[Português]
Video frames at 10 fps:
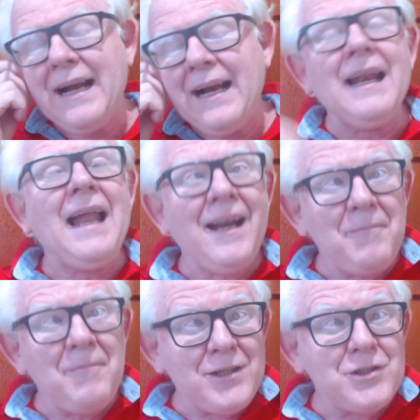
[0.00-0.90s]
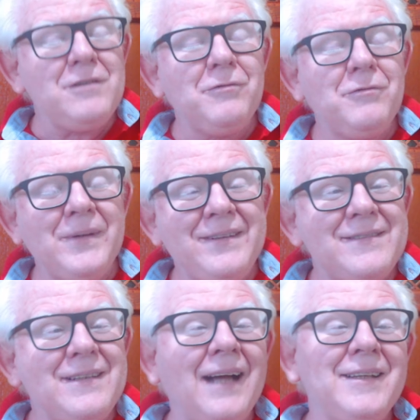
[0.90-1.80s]
claramente
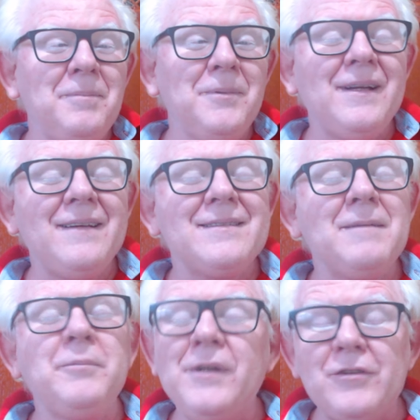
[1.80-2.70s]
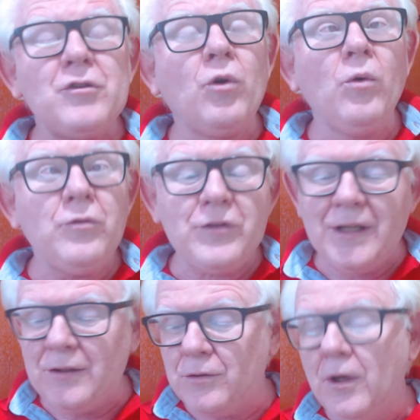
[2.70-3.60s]
influenciada por essa por esse
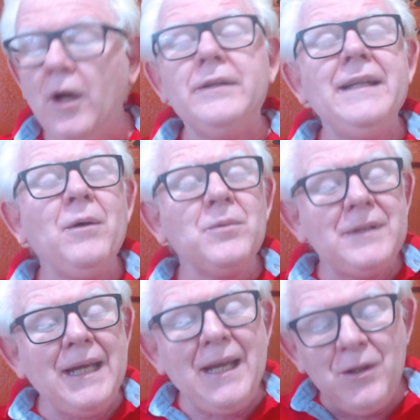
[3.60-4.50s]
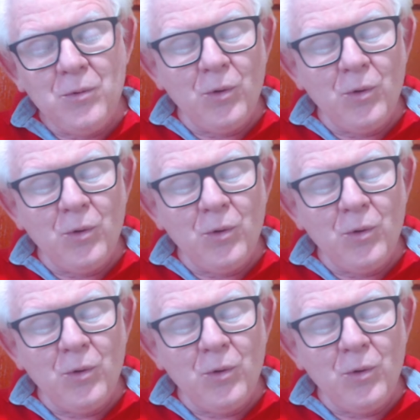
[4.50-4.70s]
conceito. Não tem um